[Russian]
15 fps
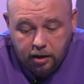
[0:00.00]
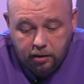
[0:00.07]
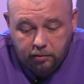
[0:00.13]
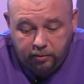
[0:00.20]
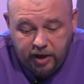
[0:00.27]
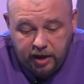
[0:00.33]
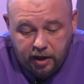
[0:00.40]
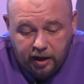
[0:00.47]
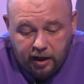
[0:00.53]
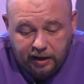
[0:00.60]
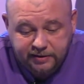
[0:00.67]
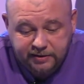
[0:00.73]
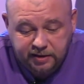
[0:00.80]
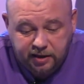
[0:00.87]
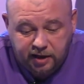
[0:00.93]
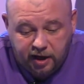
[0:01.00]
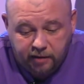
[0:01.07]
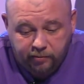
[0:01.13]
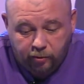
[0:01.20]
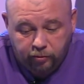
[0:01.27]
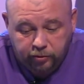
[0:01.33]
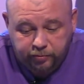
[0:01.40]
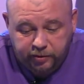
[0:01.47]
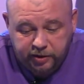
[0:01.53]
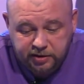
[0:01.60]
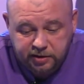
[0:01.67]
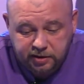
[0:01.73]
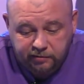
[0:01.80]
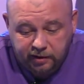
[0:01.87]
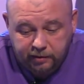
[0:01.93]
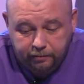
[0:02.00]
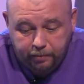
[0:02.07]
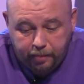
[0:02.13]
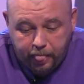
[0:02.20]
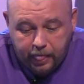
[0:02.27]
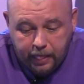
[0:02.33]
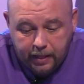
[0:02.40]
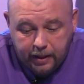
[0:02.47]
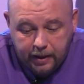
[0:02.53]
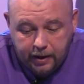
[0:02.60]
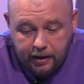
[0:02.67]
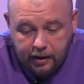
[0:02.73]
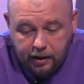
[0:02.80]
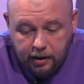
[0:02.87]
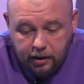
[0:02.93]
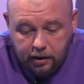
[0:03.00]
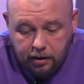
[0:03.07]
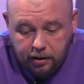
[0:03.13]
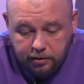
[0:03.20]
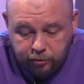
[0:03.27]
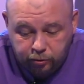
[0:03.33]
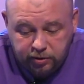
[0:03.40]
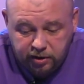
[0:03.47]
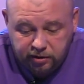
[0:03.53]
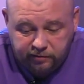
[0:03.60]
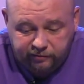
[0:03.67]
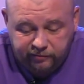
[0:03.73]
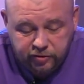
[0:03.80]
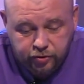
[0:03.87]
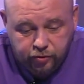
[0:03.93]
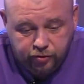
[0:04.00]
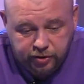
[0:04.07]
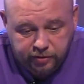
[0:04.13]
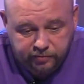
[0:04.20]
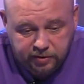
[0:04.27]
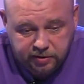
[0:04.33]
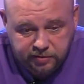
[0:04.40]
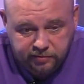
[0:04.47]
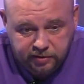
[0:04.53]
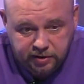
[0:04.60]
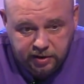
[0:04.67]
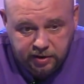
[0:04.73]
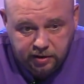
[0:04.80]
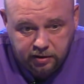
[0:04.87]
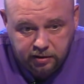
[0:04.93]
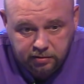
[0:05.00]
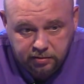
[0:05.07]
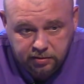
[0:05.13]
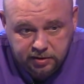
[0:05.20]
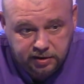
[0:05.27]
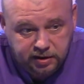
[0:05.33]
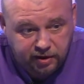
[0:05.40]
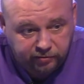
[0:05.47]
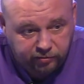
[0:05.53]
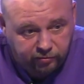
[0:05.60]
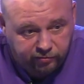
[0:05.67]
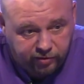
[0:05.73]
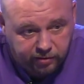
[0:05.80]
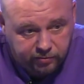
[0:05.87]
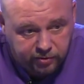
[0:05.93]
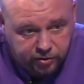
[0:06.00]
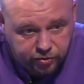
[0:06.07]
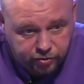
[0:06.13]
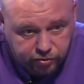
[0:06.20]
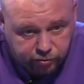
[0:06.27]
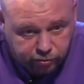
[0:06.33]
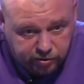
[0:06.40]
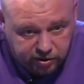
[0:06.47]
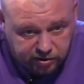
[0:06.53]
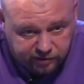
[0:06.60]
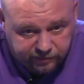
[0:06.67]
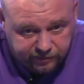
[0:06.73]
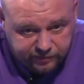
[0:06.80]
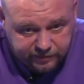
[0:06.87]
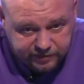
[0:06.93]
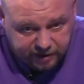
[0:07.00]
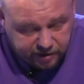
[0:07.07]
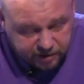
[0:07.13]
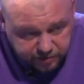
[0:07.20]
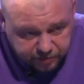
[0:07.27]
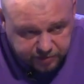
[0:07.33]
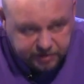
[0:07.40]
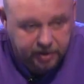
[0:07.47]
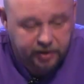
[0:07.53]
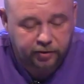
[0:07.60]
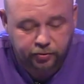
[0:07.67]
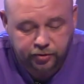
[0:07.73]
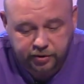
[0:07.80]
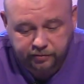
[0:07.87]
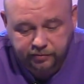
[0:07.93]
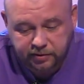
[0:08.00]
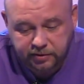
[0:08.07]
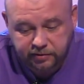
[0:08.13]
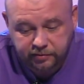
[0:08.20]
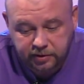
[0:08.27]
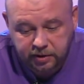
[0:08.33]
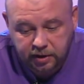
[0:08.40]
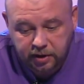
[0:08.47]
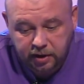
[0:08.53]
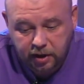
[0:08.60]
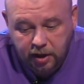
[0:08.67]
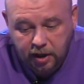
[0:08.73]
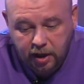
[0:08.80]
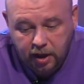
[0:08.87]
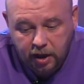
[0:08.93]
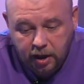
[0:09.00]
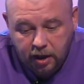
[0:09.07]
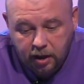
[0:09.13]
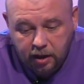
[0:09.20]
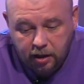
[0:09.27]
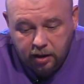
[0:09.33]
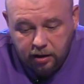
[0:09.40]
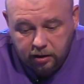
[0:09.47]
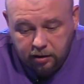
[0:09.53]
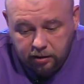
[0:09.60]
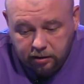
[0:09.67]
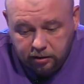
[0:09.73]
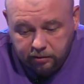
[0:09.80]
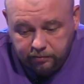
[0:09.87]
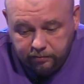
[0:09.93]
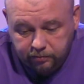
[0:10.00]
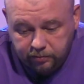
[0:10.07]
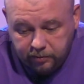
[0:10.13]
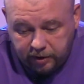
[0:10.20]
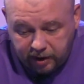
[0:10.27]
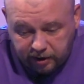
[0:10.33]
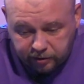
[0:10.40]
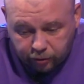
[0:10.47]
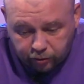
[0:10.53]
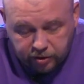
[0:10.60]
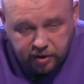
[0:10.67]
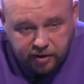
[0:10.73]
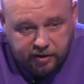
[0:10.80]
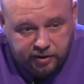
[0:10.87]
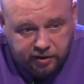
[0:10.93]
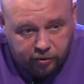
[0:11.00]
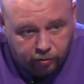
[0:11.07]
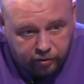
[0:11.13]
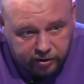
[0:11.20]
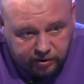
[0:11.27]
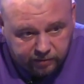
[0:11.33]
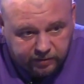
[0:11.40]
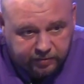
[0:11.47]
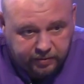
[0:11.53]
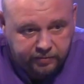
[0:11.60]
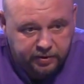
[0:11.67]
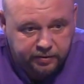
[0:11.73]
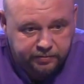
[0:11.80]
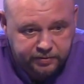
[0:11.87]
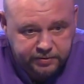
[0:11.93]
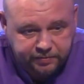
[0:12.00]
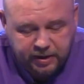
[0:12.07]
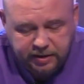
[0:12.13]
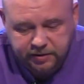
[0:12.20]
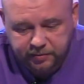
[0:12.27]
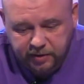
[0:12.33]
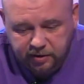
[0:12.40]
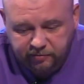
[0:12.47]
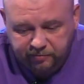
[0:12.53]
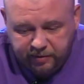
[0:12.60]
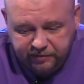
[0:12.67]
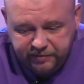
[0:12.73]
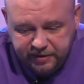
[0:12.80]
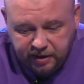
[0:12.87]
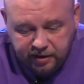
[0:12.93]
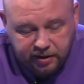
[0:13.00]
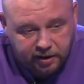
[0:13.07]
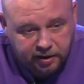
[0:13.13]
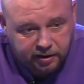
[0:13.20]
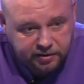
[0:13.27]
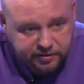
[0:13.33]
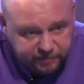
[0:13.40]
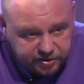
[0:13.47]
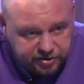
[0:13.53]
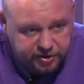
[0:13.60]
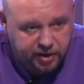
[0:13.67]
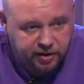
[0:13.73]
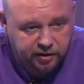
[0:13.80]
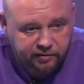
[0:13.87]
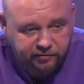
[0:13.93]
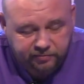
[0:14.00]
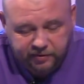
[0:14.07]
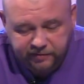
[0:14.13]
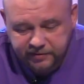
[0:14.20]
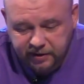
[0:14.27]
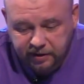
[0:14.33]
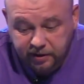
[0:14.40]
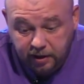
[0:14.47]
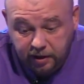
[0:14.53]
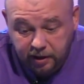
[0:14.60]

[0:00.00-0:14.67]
Мы отсекаем от призыва студентов высших учебных заведений. С недавнего времени еще студентов среднеспециальных учебных заведений. Э, ряд других категорий, там, например, спортсменов профессиональных, священников профессиональных.